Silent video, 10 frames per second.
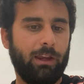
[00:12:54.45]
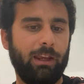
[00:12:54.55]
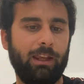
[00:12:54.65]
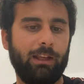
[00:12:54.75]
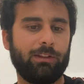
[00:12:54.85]

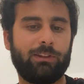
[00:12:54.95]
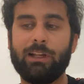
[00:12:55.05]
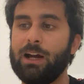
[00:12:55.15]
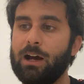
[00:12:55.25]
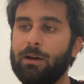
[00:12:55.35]
e
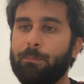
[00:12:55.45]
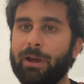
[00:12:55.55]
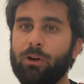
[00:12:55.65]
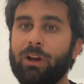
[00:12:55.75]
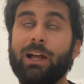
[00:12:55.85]
sta
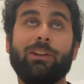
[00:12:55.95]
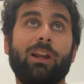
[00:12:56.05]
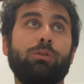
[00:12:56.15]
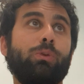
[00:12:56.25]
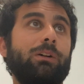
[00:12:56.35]
paragonando
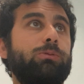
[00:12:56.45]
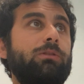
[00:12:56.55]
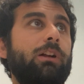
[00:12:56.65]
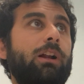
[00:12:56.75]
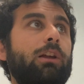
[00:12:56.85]
la sua,
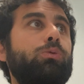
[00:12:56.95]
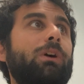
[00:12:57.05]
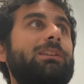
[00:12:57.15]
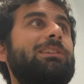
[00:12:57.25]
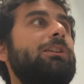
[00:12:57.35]
la
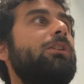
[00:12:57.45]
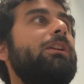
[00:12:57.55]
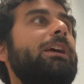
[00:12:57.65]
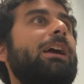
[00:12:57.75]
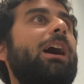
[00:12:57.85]
sua
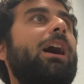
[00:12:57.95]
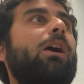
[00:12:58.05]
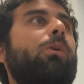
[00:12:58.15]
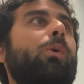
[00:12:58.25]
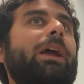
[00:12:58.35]
azione a
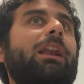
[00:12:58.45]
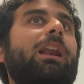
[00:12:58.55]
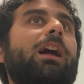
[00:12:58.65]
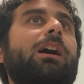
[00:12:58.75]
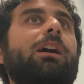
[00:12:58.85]

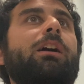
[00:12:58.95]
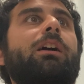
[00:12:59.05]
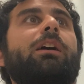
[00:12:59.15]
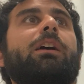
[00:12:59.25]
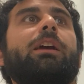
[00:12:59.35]
quella
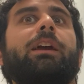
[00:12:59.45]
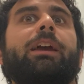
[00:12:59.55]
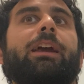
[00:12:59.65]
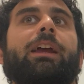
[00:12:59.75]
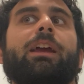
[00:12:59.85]

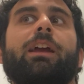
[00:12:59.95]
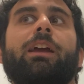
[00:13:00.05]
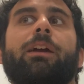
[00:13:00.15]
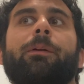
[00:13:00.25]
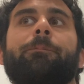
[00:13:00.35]

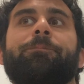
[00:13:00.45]
eh,